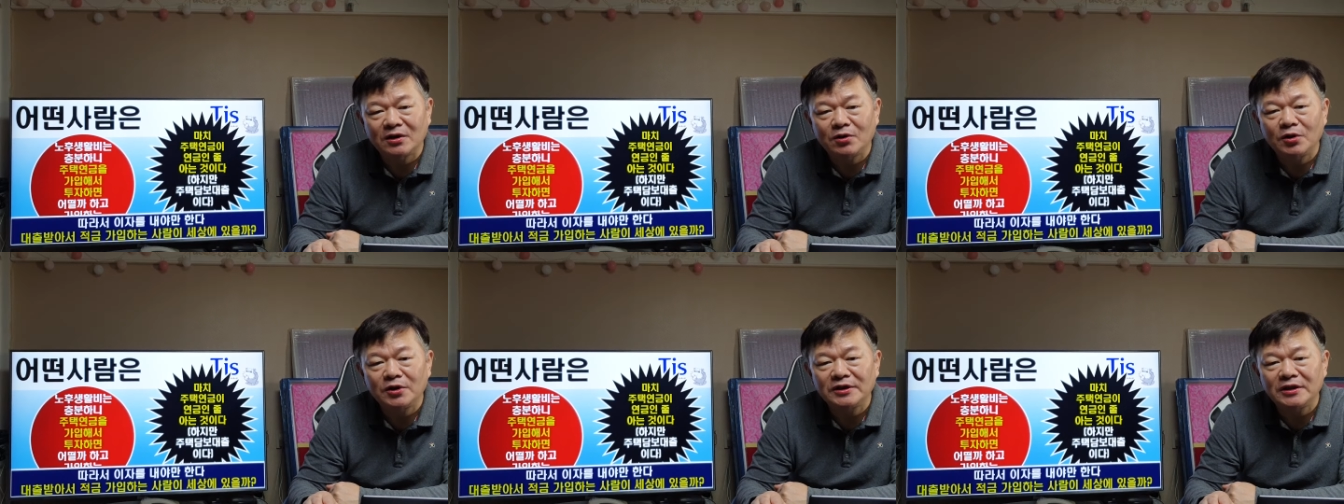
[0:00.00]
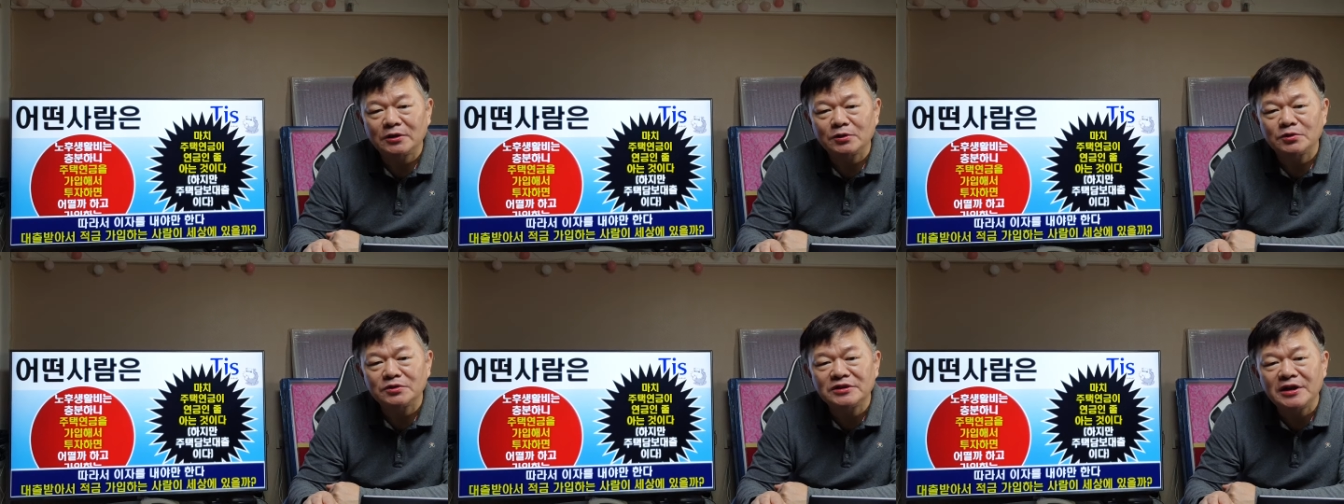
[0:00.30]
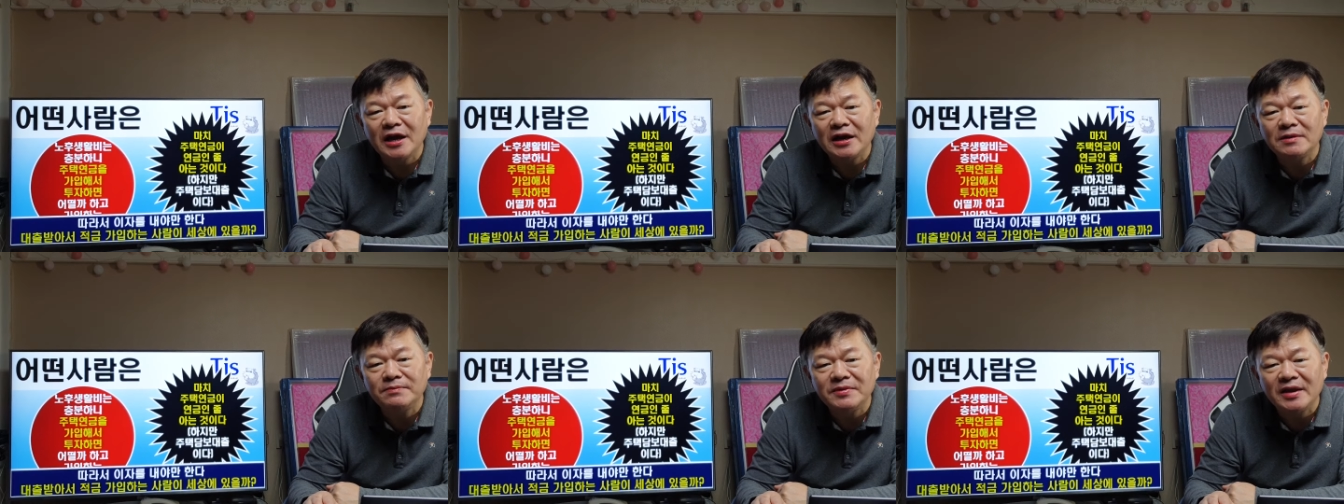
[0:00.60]
거기다 또
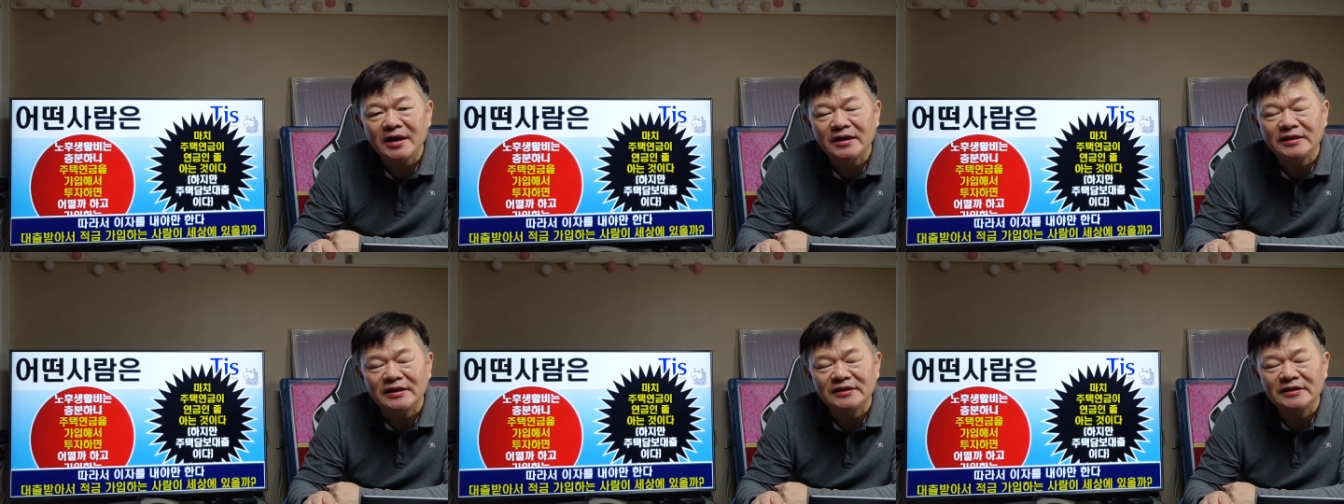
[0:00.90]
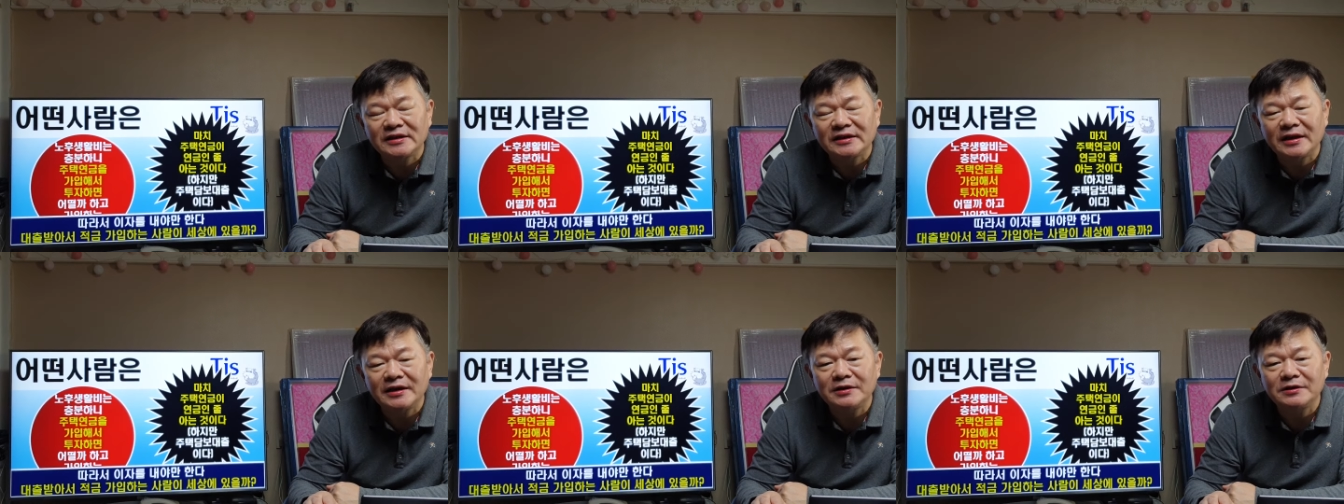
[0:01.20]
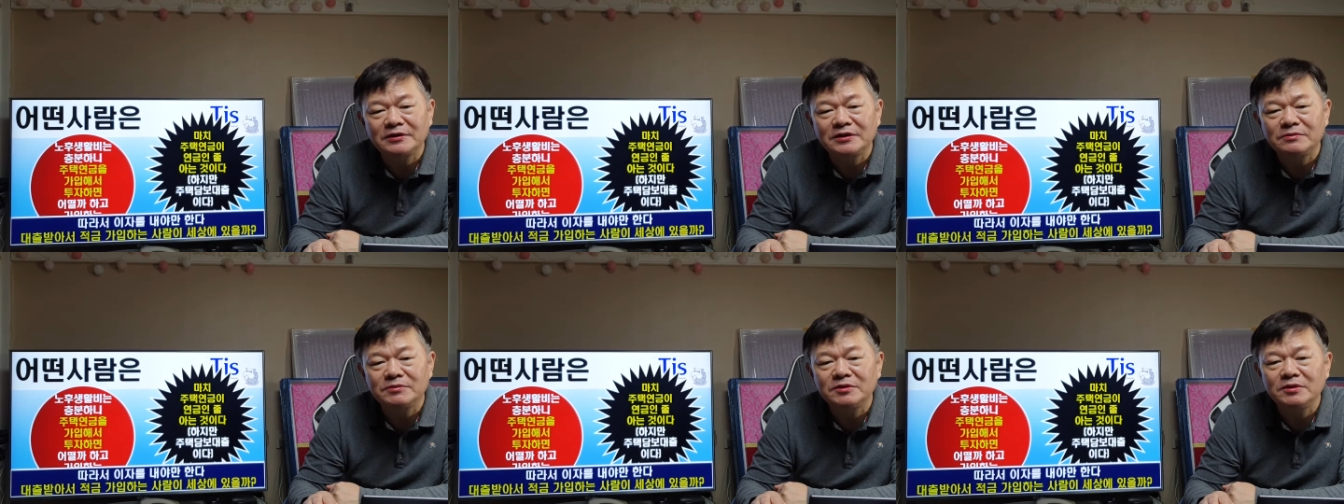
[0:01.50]
세금 내야
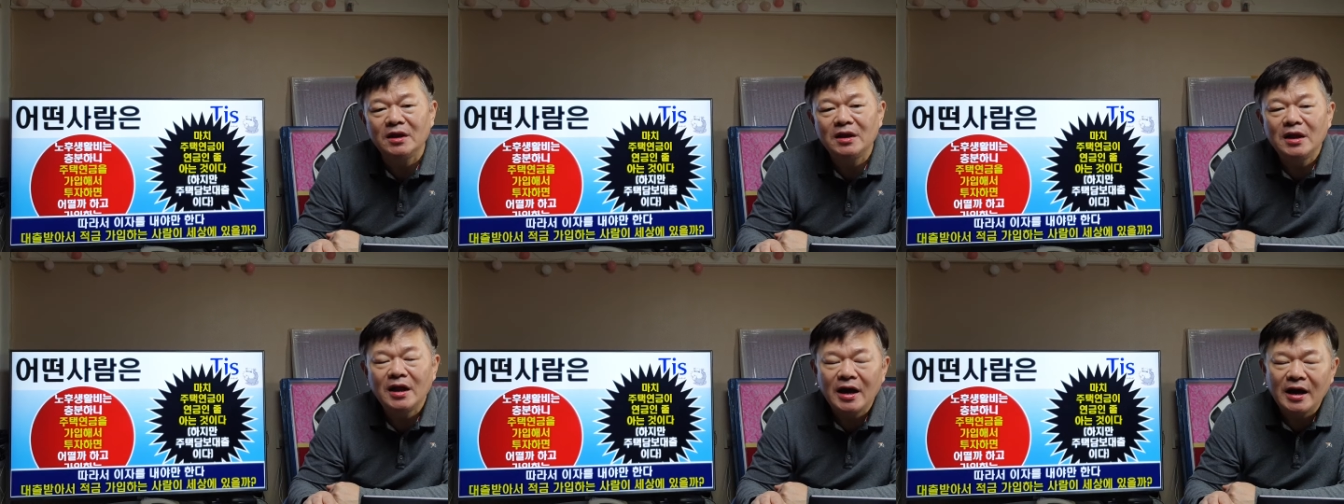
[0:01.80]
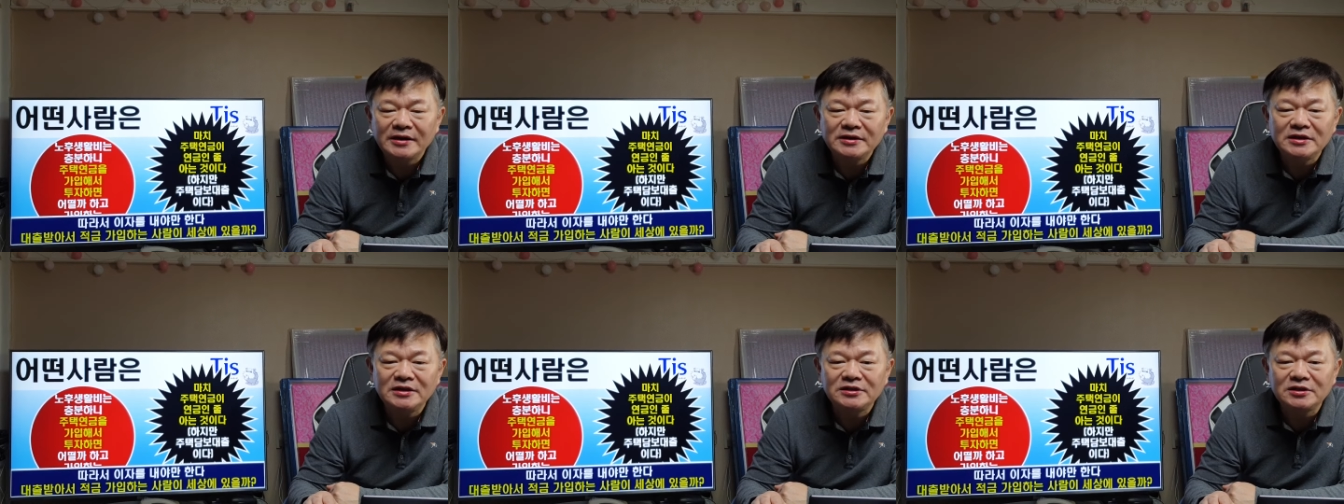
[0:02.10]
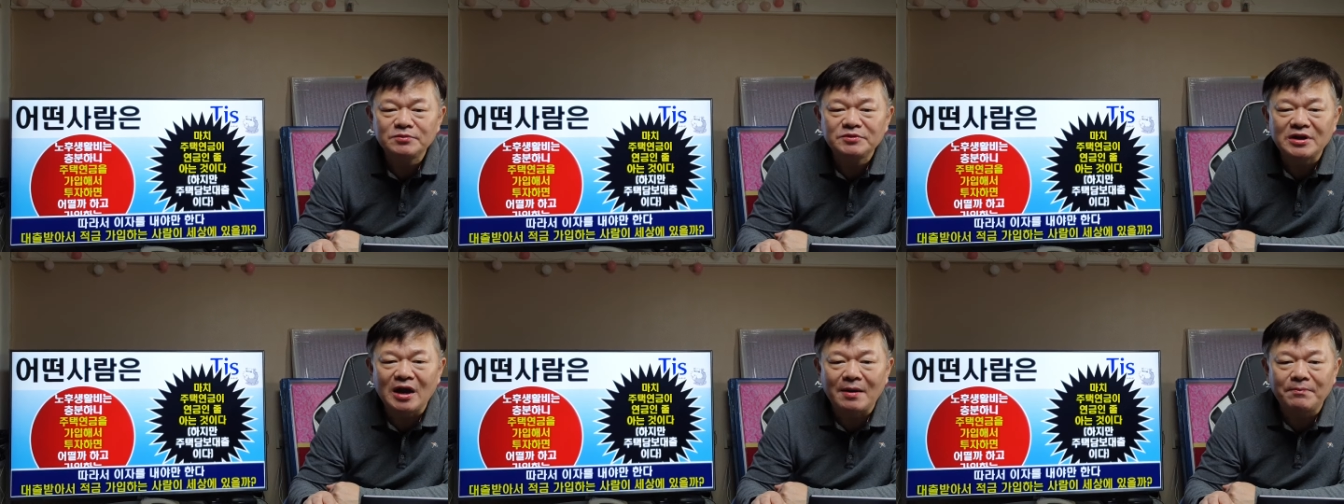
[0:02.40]
되잖아요. 그러면 한
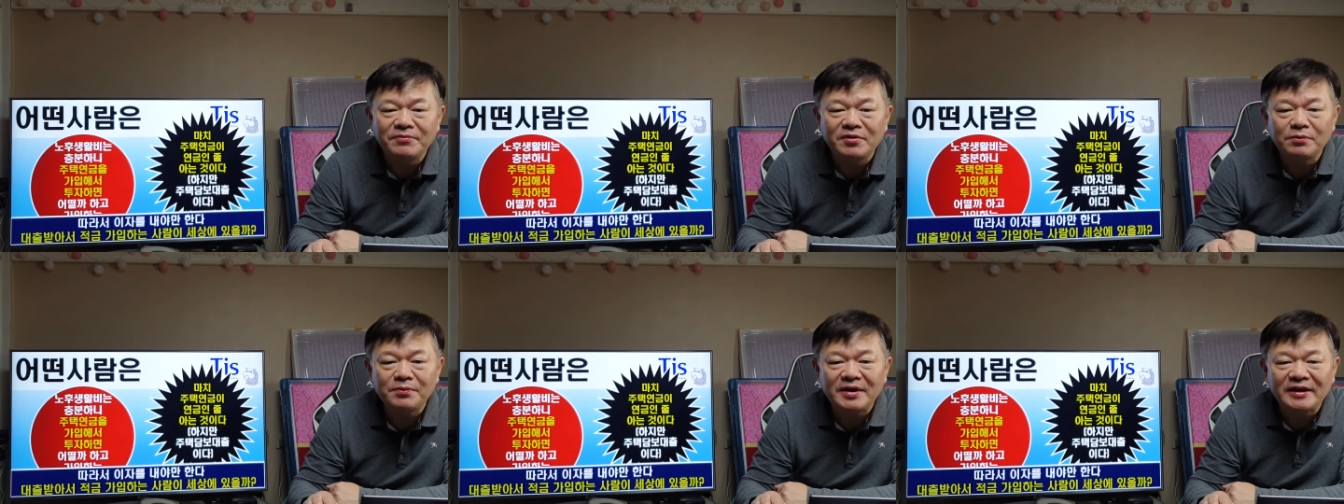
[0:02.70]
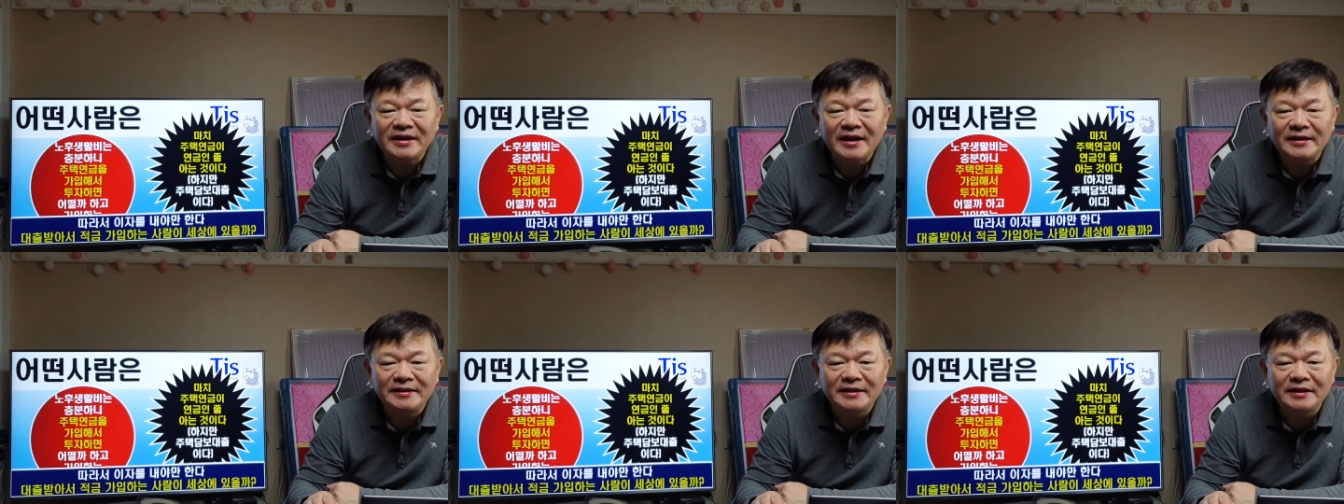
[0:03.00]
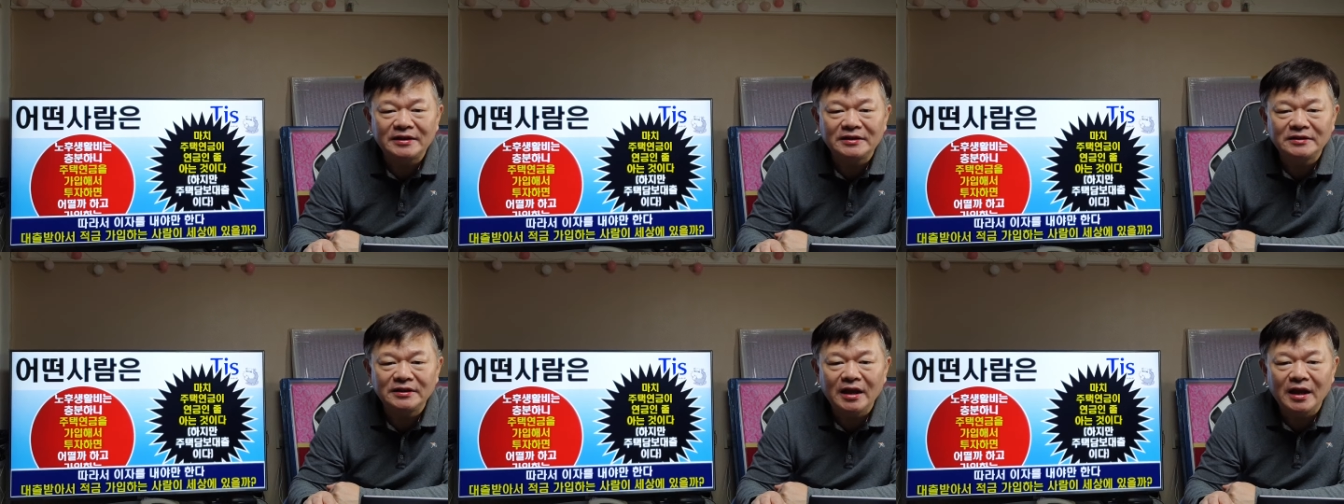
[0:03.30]
1.4%밖에 안
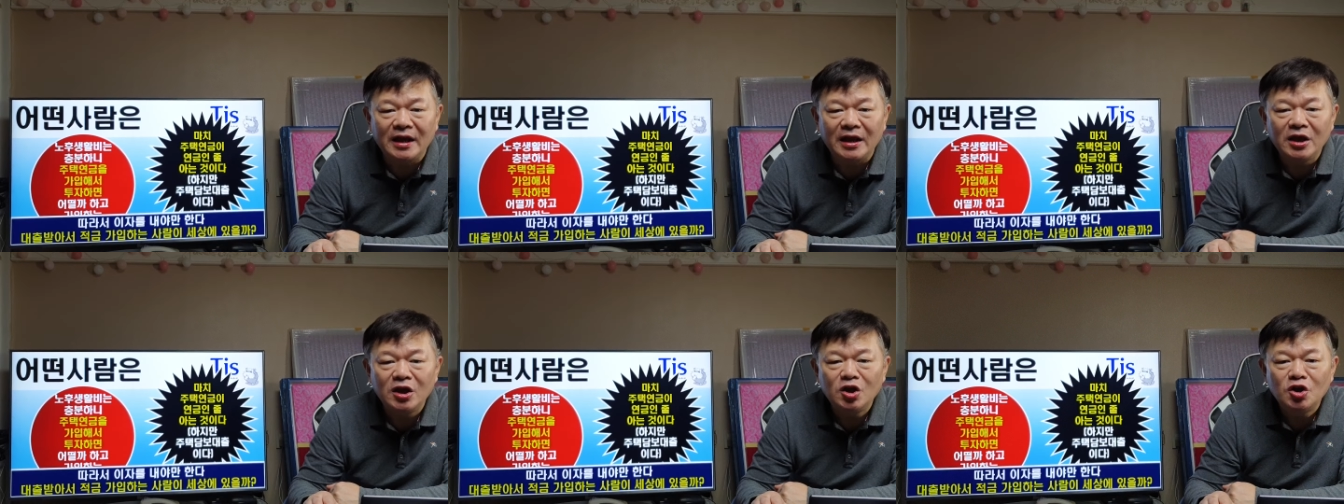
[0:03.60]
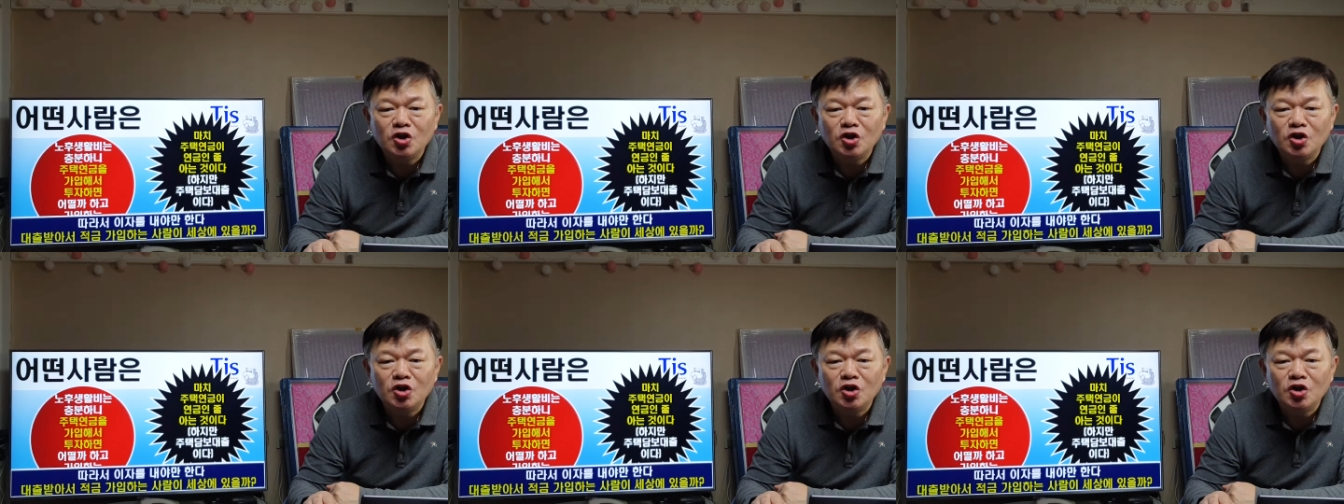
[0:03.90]
되는데